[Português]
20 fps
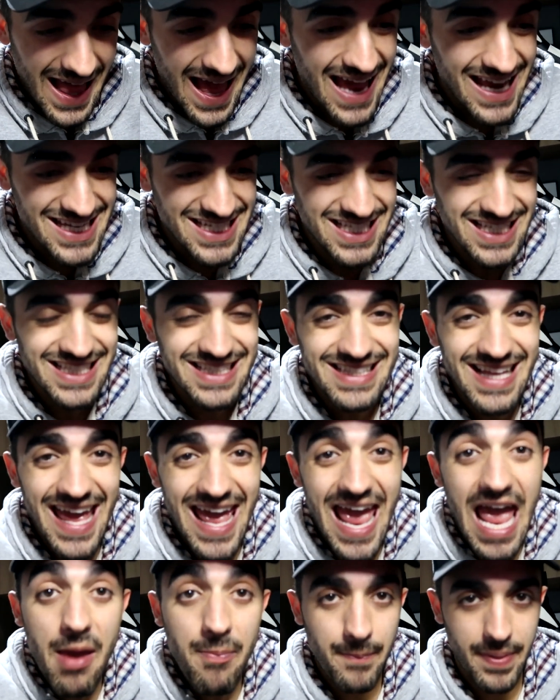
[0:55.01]
imagem
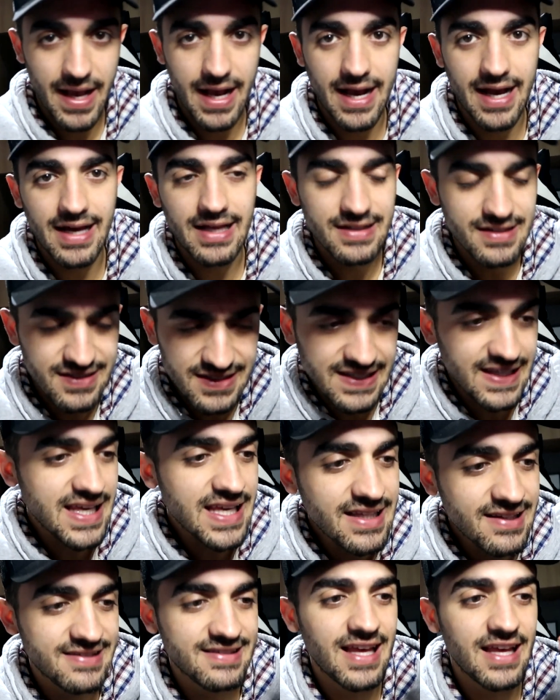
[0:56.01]
épica,
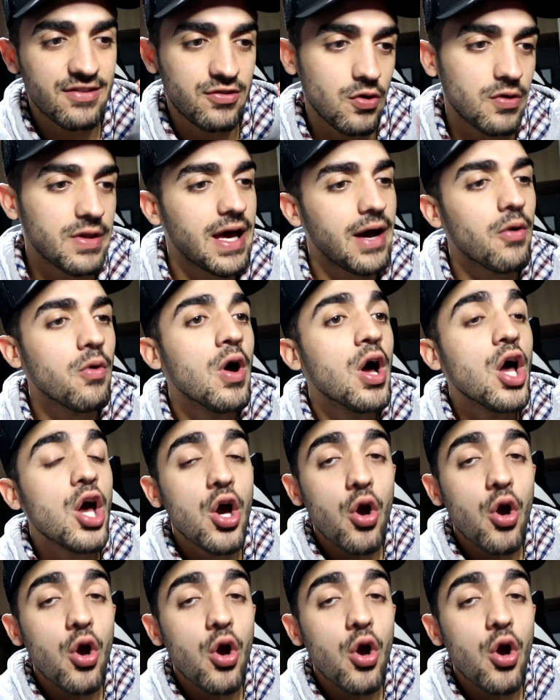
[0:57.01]
sensacional,